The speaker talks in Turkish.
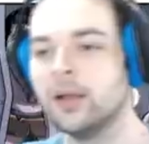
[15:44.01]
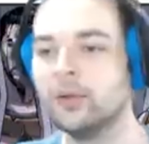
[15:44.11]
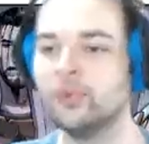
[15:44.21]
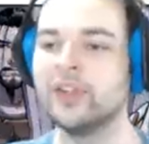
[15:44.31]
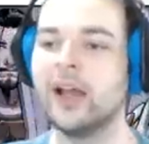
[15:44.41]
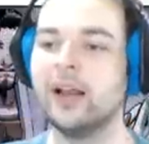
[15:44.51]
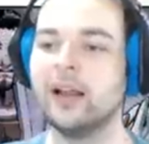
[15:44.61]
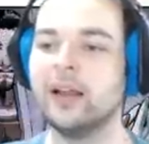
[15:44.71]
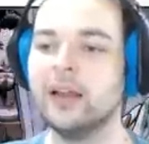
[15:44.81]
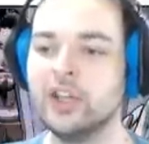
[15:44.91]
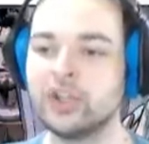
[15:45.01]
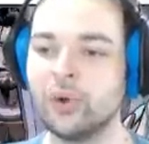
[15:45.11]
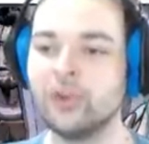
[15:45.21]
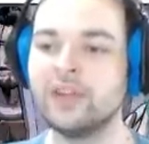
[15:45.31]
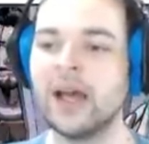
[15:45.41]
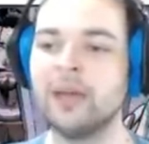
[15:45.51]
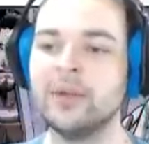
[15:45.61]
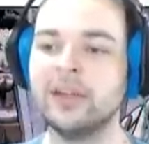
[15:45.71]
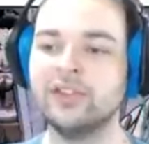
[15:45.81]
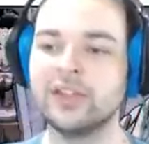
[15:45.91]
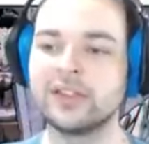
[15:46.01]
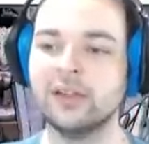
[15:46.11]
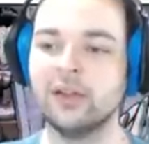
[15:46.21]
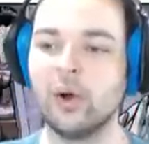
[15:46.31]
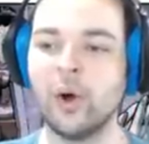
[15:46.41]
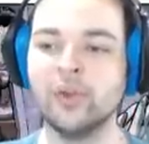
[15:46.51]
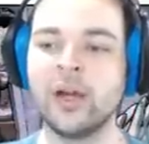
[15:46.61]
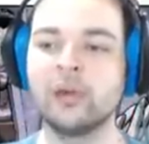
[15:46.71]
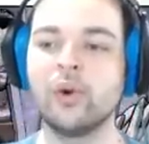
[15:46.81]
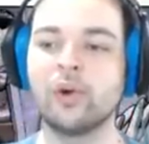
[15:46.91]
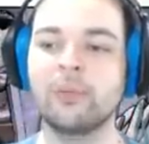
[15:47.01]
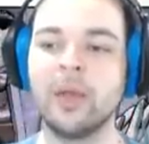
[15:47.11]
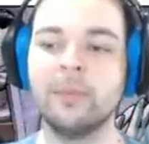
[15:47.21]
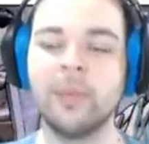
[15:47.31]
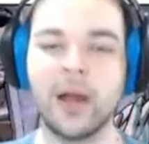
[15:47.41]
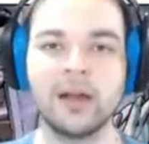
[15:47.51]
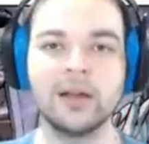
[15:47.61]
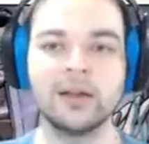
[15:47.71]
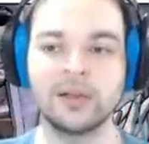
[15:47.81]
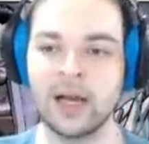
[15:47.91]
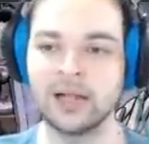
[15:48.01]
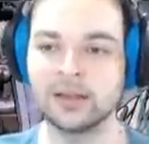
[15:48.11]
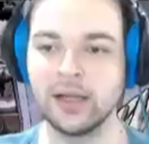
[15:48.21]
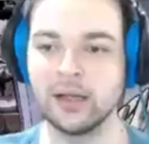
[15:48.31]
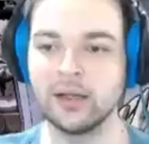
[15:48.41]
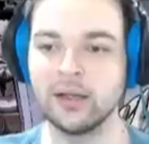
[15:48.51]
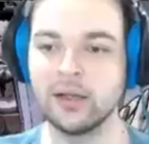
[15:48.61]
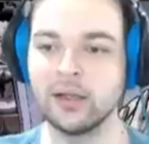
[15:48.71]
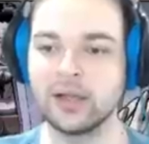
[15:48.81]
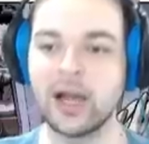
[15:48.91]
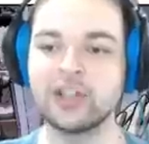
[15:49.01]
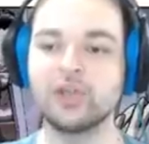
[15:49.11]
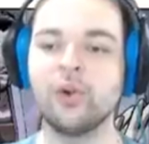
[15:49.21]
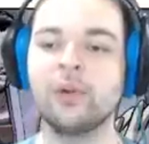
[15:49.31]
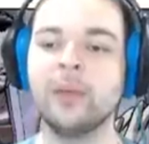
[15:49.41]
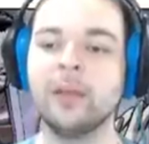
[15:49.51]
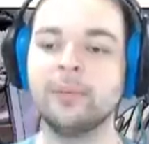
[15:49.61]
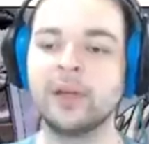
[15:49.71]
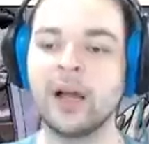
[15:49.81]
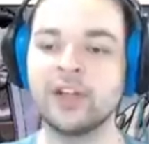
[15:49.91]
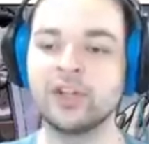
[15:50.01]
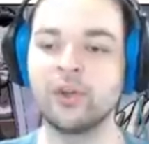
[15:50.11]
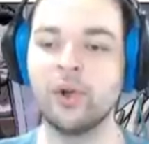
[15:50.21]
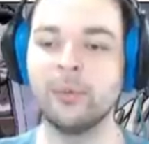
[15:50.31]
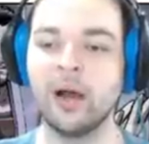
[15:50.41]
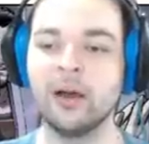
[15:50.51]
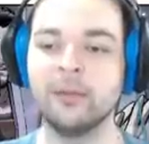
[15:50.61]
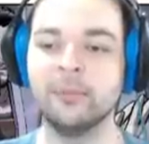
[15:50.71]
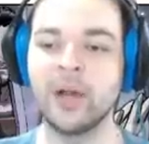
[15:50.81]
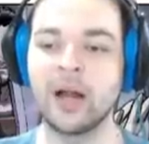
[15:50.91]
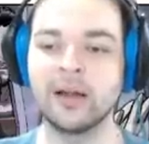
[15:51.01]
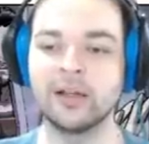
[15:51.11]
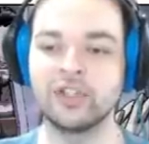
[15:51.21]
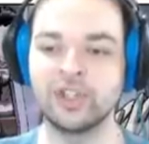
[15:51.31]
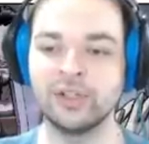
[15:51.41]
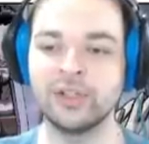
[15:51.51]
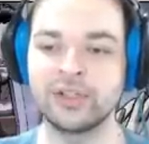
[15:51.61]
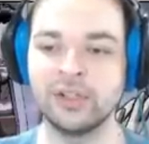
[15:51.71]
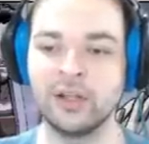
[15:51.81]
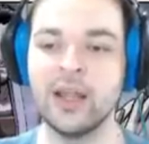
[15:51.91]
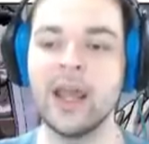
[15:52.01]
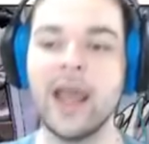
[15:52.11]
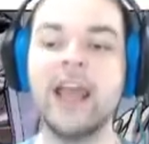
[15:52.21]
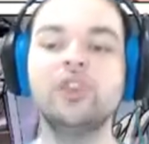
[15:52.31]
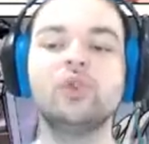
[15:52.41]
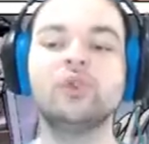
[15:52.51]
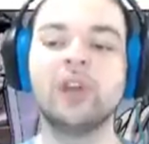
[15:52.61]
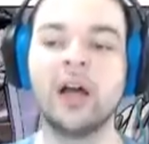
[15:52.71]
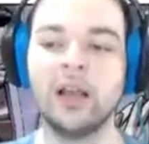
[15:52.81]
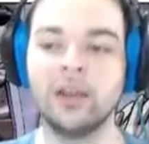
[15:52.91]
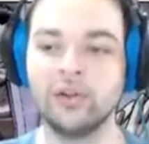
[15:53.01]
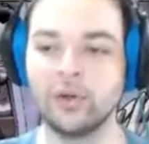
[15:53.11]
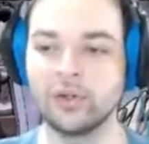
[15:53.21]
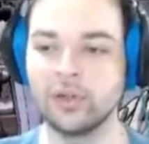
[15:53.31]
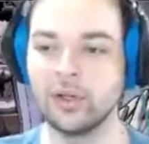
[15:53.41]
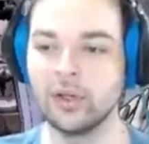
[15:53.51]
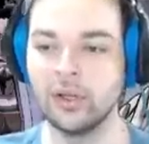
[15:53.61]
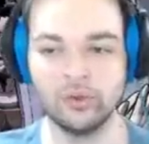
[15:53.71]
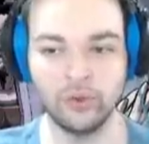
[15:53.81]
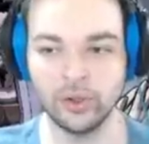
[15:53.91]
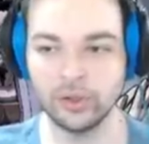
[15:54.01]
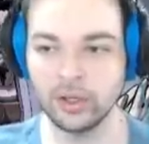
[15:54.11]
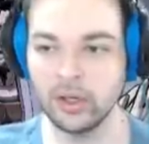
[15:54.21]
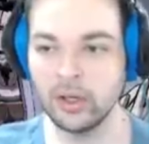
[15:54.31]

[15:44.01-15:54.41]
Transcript: Güzel. İşte onu terbiye edeceksin. Ondan korkmayı bırak, rahatla. Karşı kormaya karşı koyma. Bırak, çıldırsın. En kötü halini gör." diyor.